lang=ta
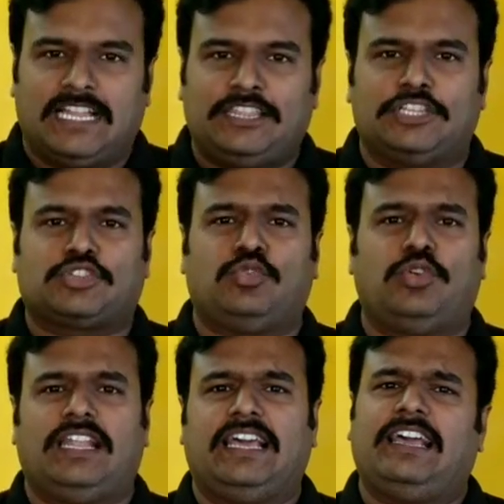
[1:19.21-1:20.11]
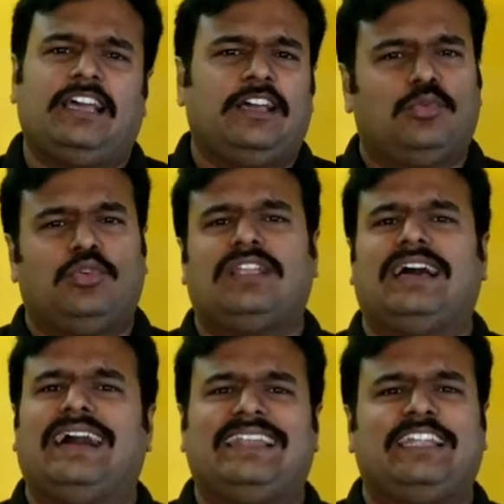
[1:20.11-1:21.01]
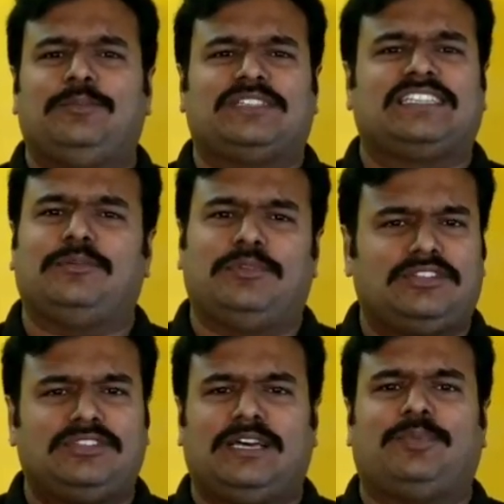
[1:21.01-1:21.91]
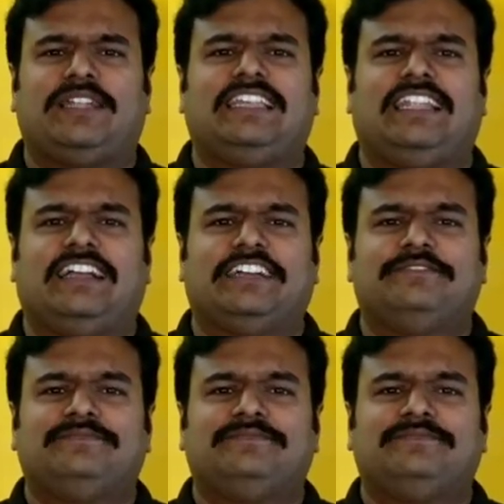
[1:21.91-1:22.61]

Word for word: அந்த ஸ்கூல்ல ஒரு ஆறு ஏழு பசங்க மட்டும்தான் படிக்கிறாங்க